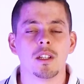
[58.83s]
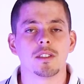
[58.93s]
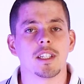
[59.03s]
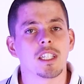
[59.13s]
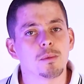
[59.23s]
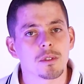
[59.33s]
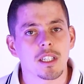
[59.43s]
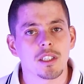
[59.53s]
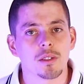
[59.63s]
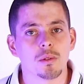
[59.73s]
Seguimos a
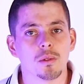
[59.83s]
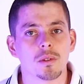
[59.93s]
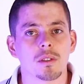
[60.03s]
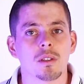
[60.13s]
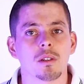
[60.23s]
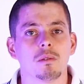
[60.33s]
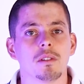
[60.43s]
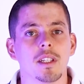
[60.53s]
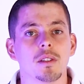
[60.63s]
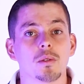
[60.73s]
Jesus quando,
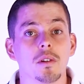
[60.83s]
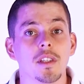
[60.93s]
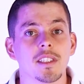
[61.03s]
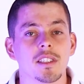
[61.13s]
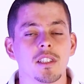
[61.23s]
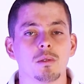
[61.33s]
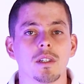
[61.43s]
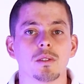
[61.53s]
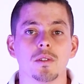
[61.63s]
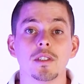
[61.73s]
em todas as
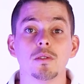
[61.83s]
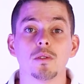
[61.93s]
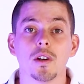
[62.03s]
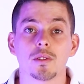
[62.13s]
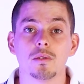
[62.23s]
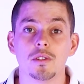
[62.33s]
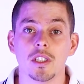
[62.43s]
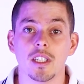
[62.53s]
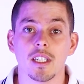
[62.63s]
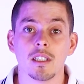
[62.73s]
situações do nosso
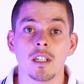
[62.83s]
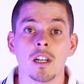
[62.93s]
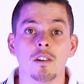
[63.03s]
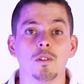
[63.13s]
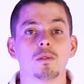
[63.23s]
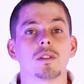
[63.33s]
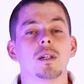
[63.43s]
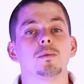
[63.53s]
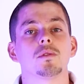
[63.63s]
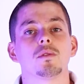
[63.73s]
dia,
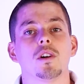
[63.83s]
voltamos o